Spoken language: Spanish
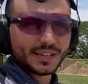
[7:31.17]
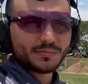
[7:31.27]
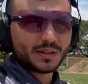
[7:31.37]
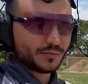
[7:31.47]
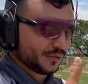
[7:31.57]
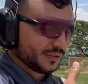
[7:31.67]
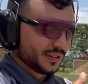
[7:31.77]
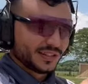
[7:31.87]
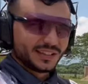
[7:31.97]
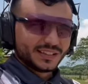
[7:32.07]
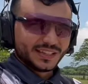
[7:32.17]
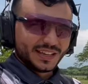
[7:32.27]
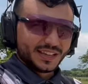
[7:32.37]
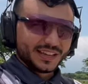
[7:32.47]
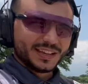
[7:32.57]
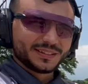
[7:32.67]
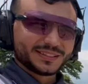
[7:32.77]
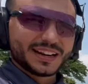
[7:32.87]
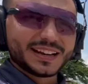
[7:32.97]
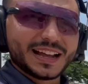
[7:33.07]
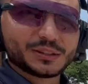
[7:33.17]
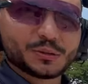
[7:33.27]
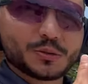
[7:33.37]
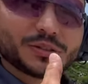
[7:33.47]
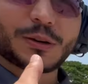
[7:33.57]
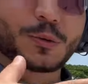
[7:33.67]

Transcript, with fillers: es el mismo, se traslada todo en el